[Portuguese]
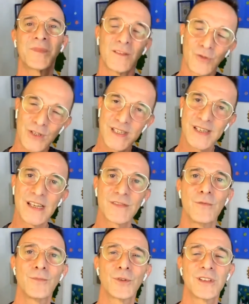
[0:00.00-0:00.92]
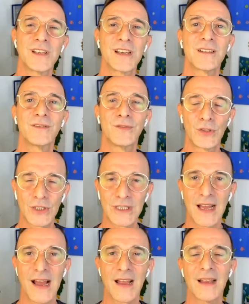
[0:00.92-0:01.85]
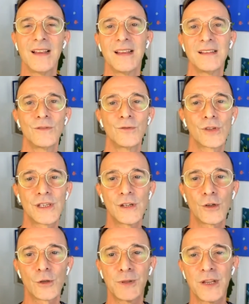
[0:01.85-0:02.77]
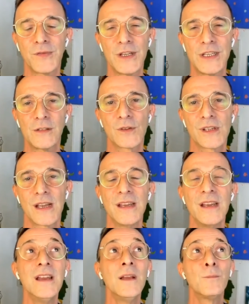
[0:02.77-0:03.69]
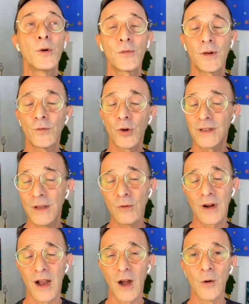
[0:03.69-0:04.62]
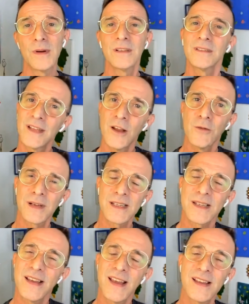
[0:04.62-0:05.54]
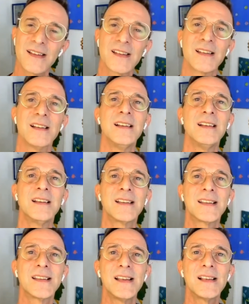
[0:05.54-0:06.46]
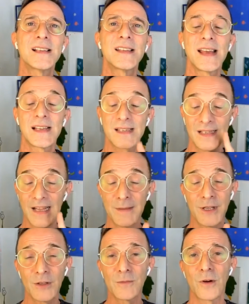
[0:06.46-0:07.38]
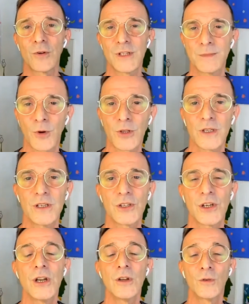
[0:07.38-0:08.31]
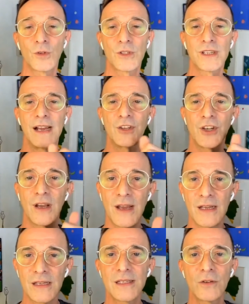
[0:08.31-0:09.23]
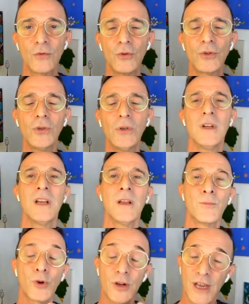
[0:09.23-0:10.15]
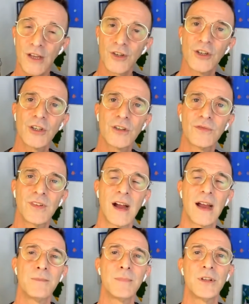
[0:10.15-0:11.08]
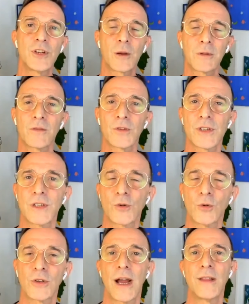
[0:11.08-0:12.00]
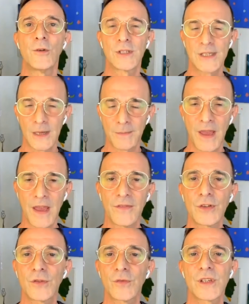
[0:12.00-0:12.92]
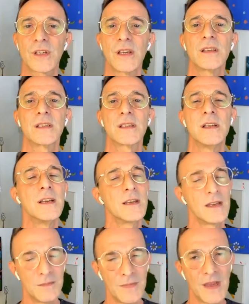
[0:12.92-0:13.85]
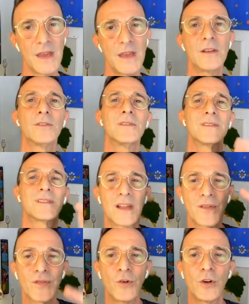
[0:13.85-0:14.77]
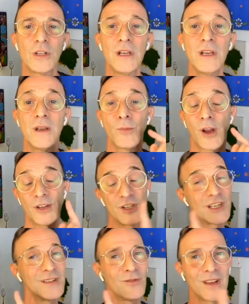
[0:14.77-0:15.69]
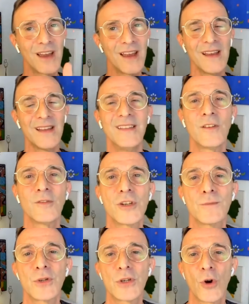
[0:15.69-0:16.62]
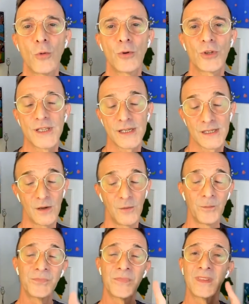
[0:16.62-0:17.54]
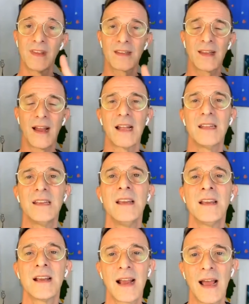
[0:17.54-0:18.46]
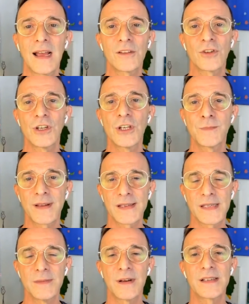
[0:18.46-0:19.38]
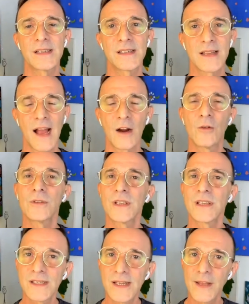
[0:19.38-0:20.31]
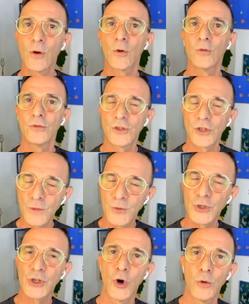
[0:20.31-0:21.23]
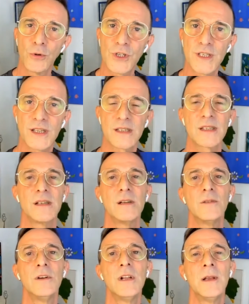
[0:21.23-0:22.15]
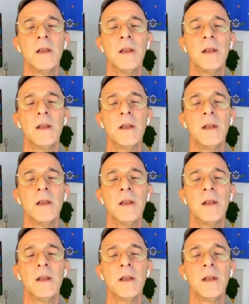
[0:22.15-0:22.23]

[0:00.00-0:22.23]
vocês vão poder votar nos seus preferidos aí. Por favor, tenham calma, tenham paciência, sem estresse. E lembrando uma coisa importante: o site é seguro, porque a gente vai pedir para vocês colocarem o CPF de vocês, e-mail, telefone, porque a gente não quer nenhum tipo de robotização. Detalhe: caso a gente perceba que está acontecendo algum tipo de robotização